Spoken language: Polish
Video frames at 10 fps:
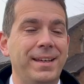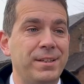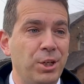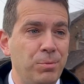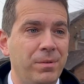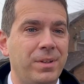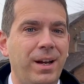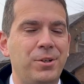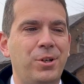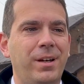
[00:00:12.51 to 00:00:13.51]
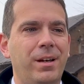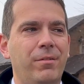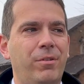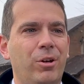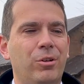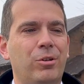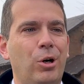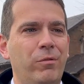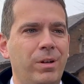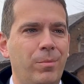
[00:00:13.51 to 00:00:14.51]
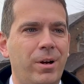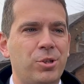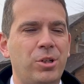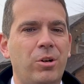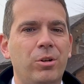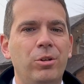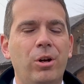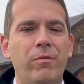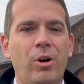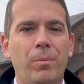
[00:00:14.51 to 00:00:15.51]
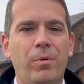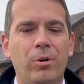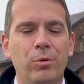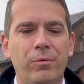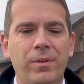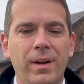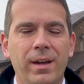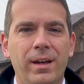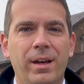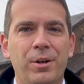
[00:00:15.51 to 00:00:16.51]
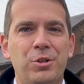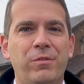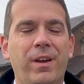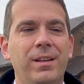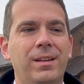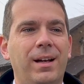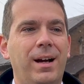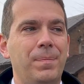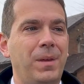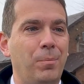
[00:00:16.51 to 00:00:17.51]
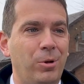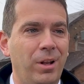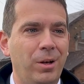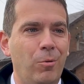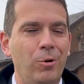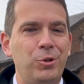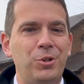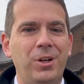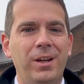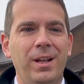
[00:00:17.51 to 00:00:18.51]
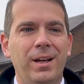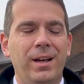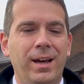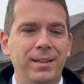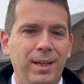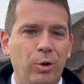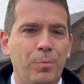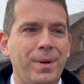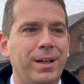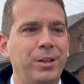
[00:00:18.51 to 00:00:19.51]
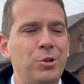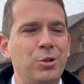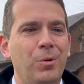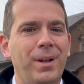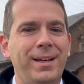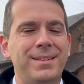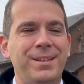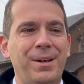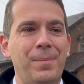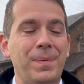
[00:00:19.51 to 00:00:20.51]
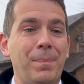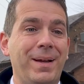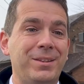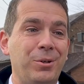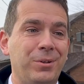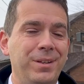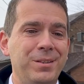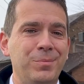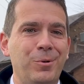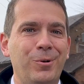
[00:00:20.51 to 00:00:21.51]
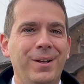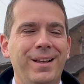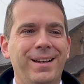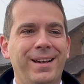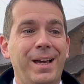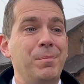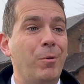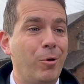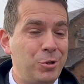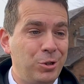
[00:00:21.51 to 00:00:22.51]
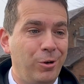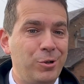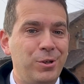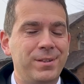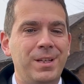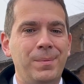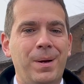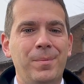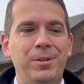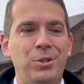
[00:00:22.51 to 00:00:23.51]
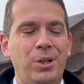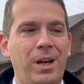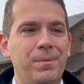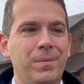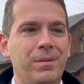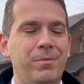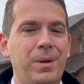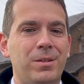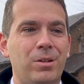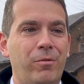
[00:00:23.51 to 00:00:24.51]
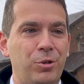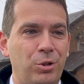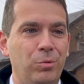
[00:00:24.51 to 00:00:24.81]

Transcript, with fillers: Jesteśmy w trakcie wyjątkowych, bo aż czterodniowych obchodów e, święta niepodległości e, i taką praktyczną lekcję patriotyzmu, e, miłości do ojczyzny mamy dzisiaj w miejscowości